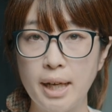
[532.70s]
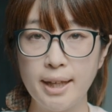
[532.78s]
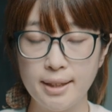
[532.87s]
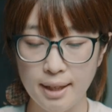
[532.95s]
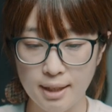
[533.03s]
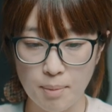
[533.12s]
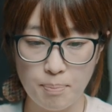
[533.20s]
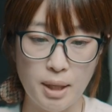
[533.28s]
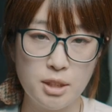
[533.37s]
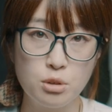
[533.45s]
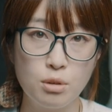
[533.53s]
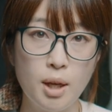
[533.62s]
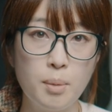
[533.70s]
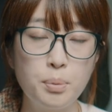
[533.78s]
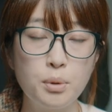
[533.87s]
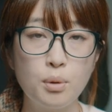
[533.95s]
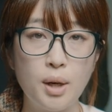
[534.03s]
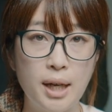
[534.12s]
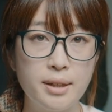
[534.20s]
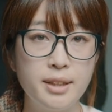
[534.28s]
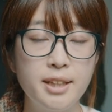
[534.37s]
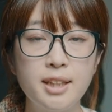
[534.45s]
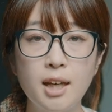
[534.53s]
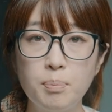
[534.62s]
大体ねバストアップとか
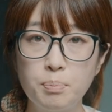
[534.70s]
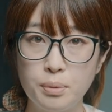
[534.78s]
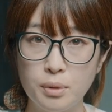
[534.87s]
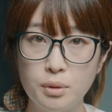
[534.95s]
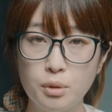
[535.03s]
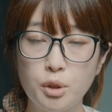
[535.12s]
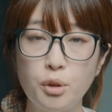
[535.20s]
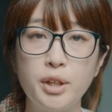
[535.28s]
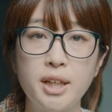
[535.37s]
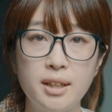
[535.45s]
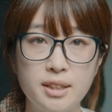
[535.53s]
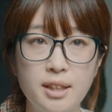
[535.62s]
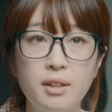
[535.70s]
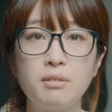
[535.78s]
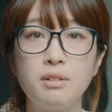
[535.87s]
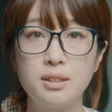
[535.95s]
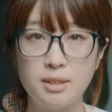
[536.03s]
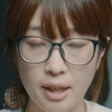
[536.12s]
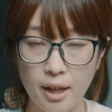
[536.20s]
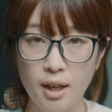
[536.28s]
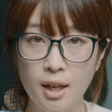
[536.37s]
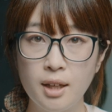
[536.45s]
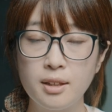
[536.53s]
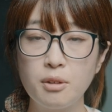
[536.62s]
ニーアップの距離感になるんですね
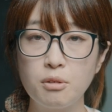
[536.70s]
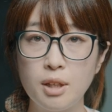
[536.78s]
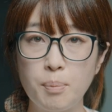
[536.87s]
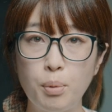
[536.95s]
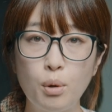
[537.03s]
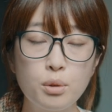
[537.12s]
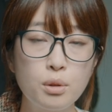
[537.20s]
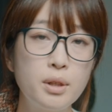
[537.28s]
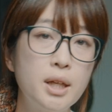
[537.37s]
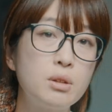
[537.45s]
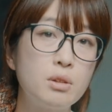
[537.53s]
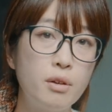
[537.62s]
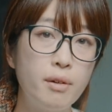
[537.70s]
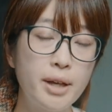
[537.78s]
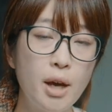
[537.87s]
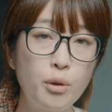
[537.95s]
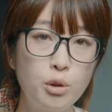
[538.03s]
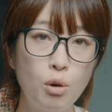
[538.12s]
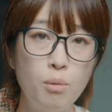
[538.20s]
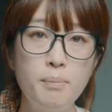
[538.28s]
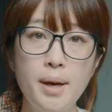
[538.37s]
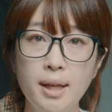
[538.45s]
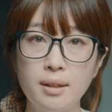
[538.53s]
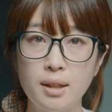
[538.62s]
なのでポートレートでは結構4 m
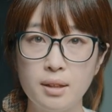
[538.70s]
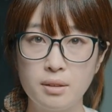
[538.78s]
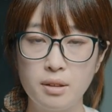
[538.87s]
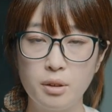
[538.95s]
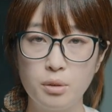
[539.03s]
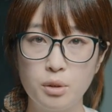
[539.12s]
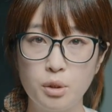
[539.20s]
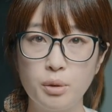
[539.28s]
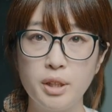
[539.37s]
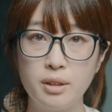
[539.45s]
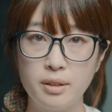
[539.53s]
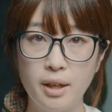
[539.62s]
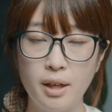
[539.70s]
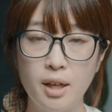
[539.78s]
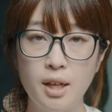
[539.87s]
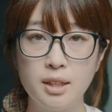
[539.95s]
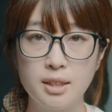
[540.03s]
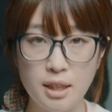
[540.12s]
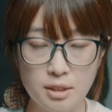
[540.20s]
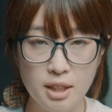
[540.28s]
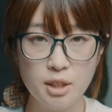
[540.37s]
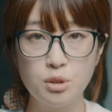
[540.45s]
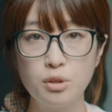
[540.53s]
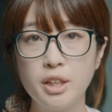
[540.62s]
っていう距離って撮
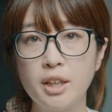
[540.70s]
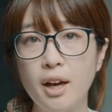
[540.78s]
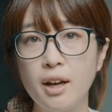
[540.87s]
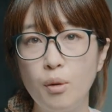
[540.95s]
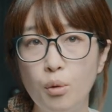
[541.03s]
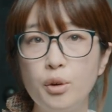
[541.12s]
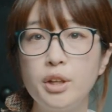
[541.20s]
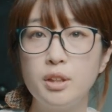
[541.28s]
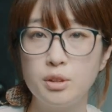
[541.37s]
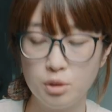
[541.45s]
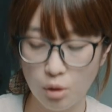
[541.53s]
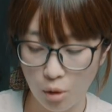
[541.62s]
影する機会が多いんです